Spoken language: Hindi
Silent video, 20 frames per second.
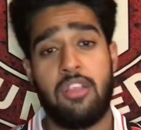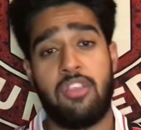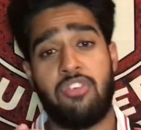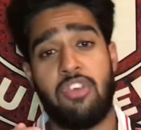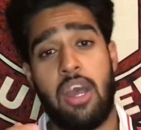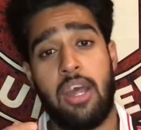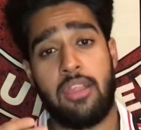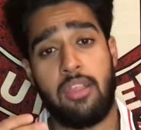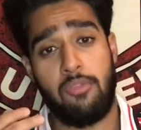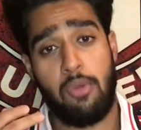
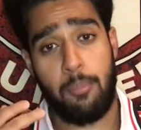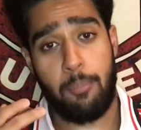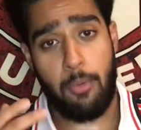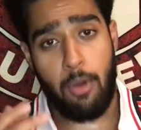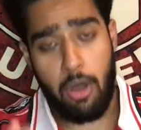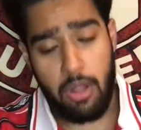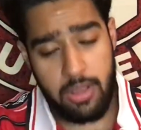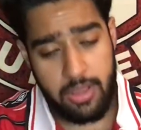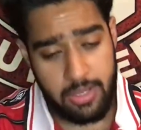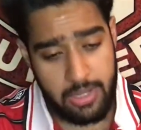जहां से वो
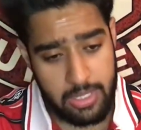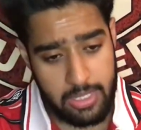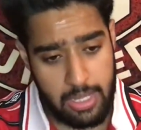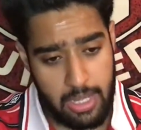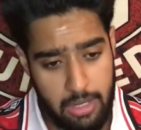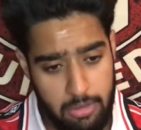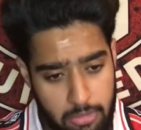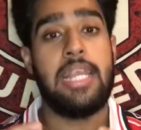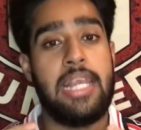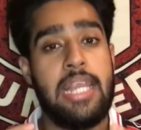बॉल्स
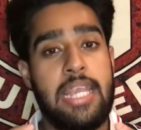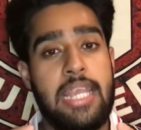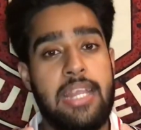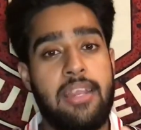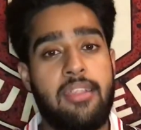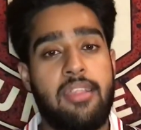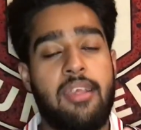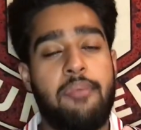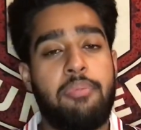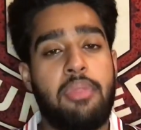निकाल लेकिन
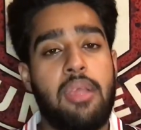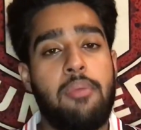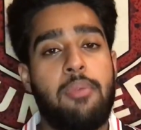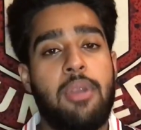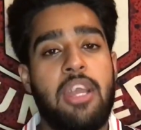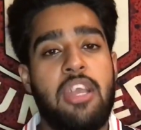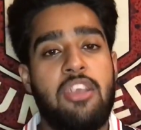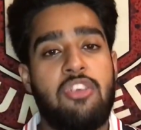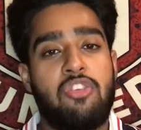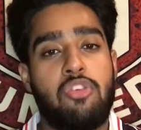सबसे
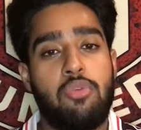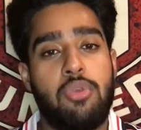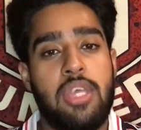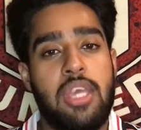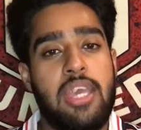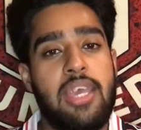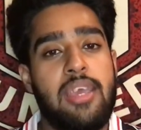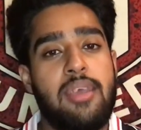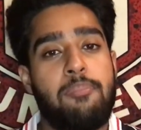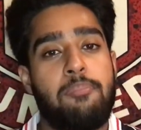बड़ा इशू
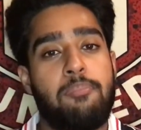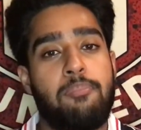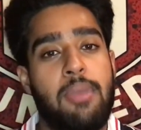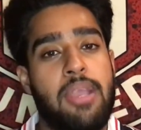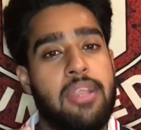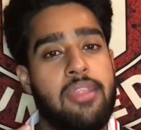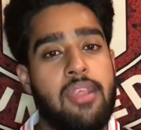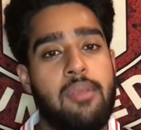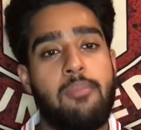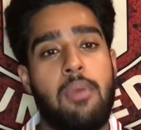ये
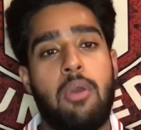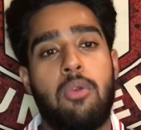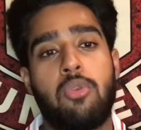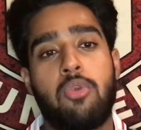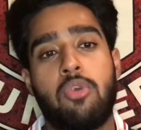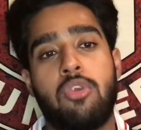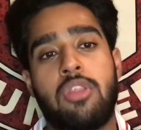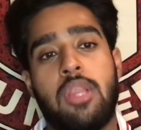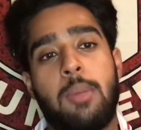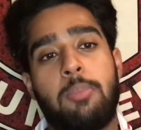मेसन माउंट
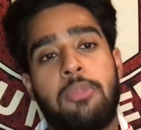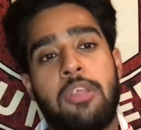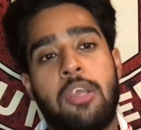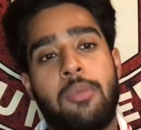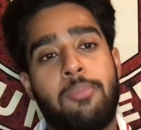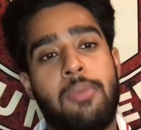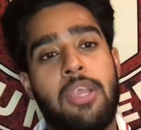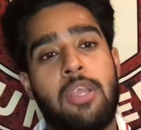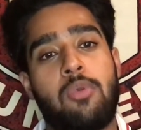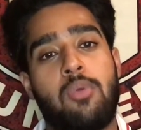को तब तक
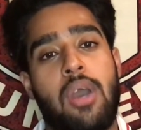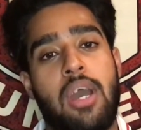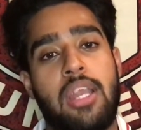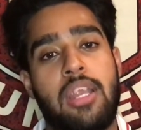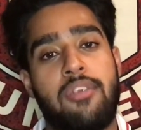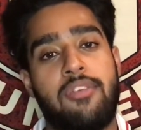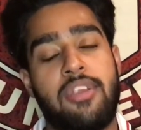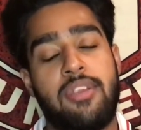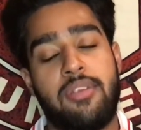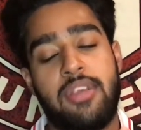मैं
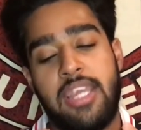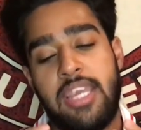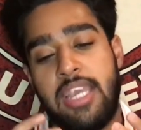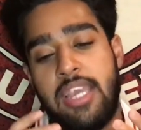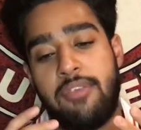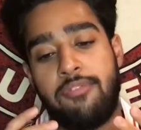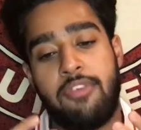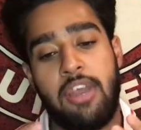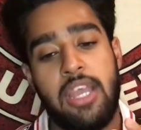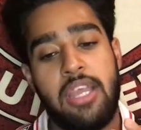क्वालिटी
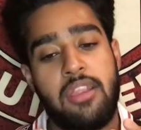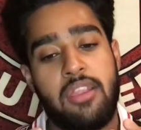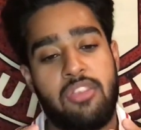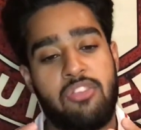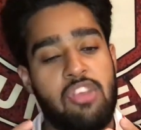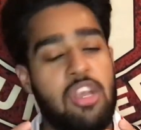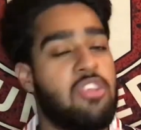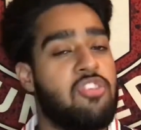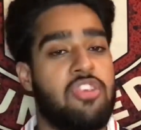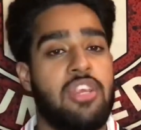के वाइज
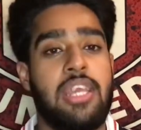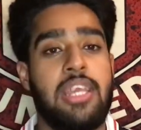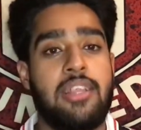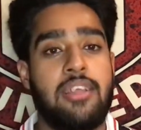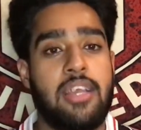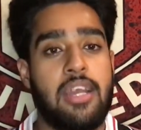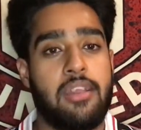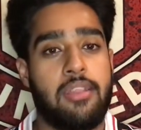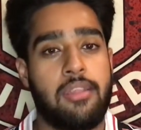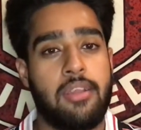जज नहीं
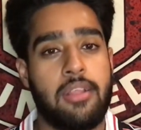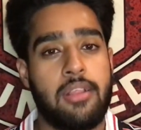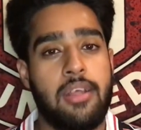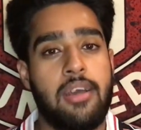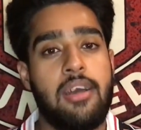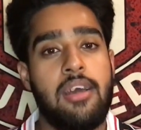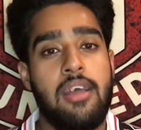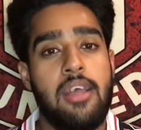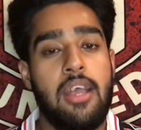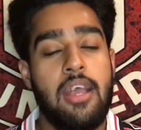कर सकता
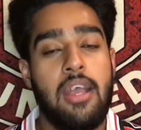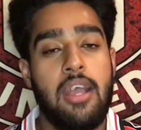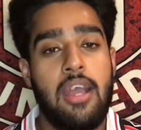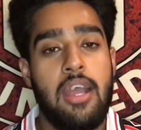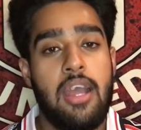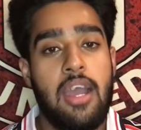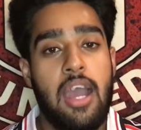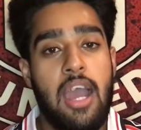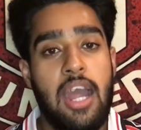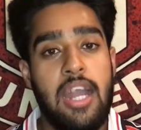
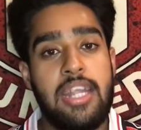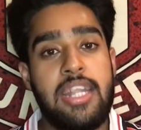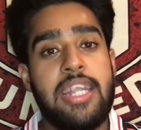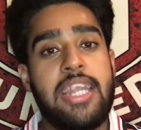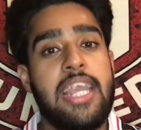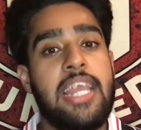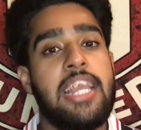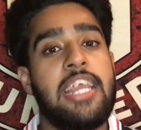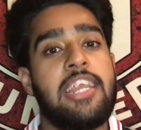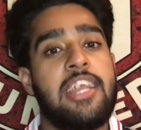
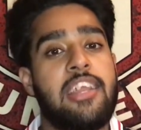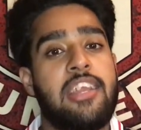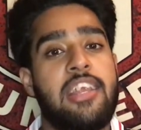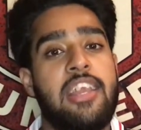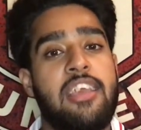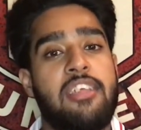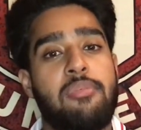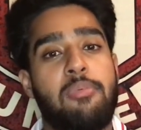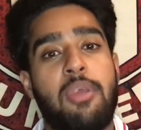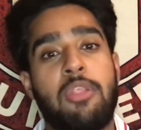अनटिल एंड
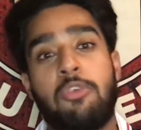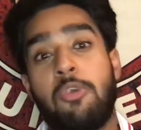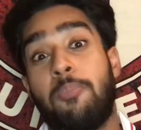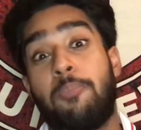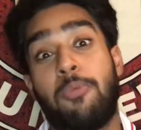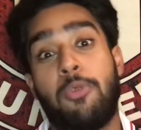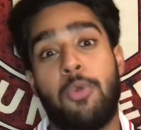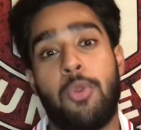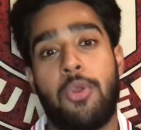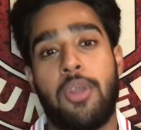एनलेस मैं इसको
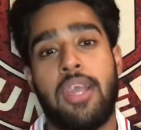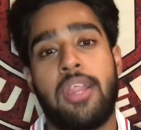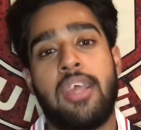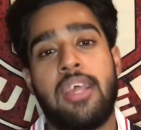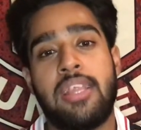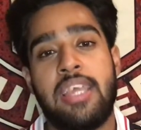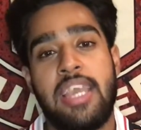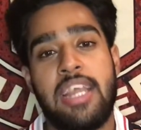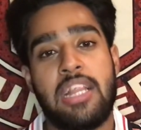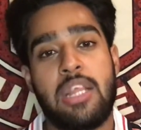ब्रूनो के
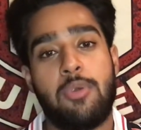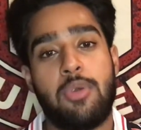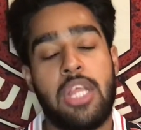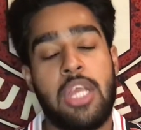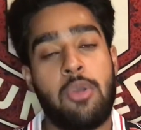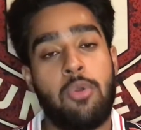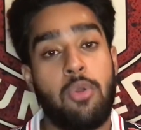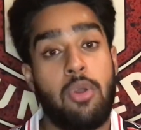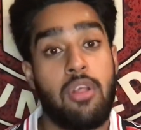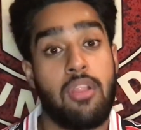साथ खेलता हुआ
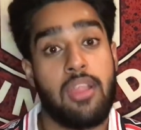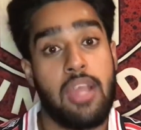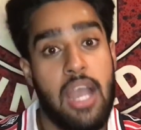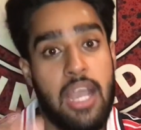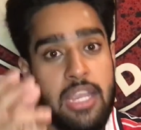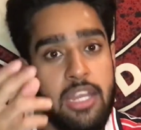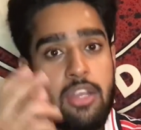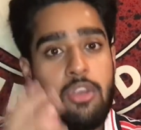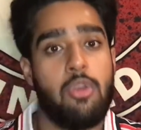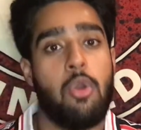देखूँ बिकॉज
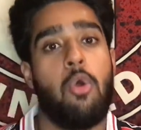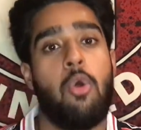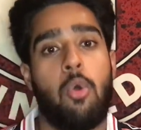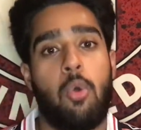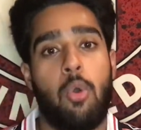आई नो